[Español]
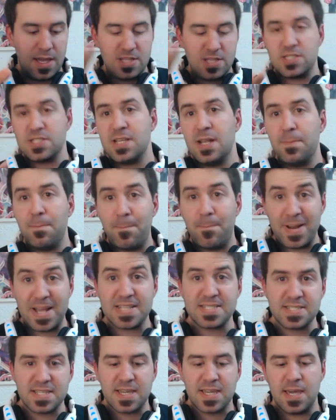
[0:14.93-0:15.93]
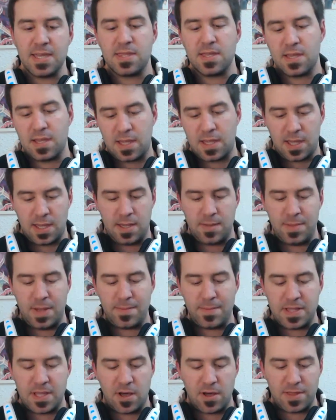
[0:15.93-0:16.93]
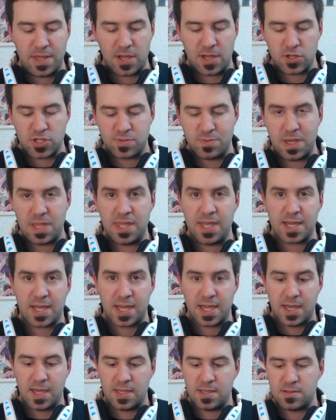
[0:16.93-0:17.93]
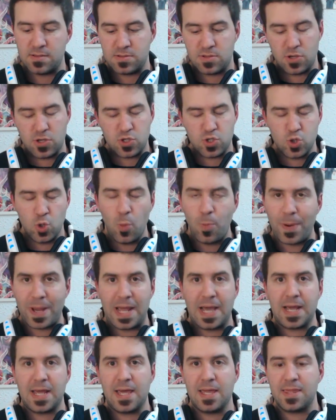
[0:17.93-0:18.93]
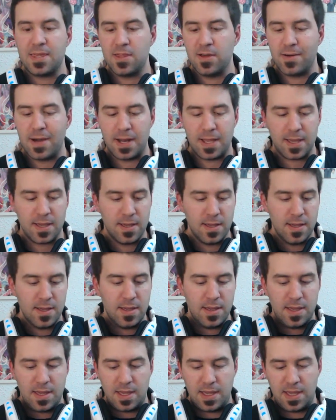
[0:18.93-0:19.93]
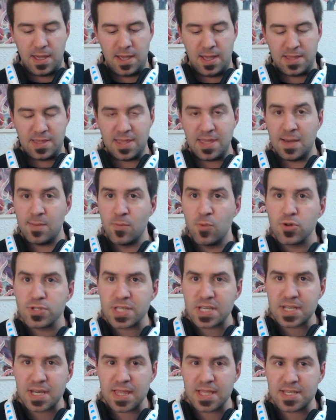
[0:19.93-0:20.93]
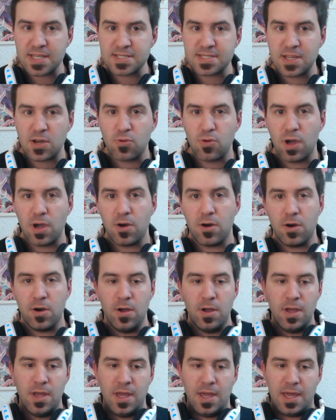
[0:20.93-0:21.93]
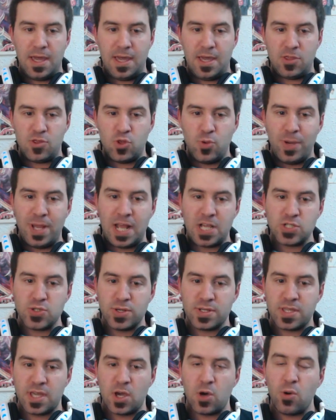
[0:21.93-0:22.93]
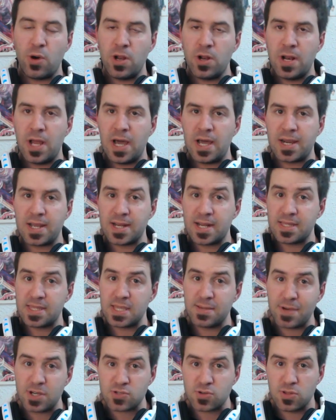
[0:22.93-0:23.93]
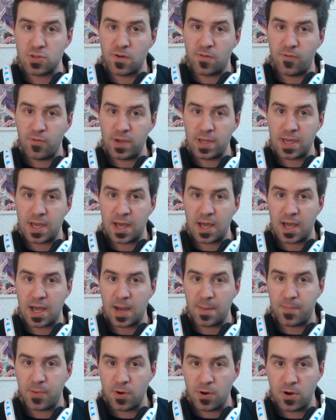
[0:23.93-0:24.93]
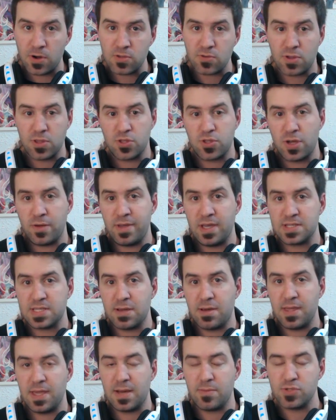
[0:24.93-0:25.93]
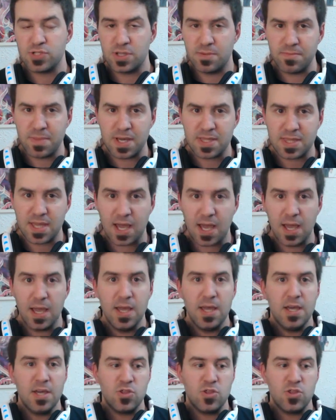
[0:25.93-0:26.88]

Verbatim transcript: Este es el press kit que me han mandado de Coach Media Que estoy súper agradecido, ¿vale? Eh, tenía muchas ganas de este juego eh, tuve la suerte de jugar en las recreativas cuando fui a Japón, cuando todavía estaba, digamos, en beta.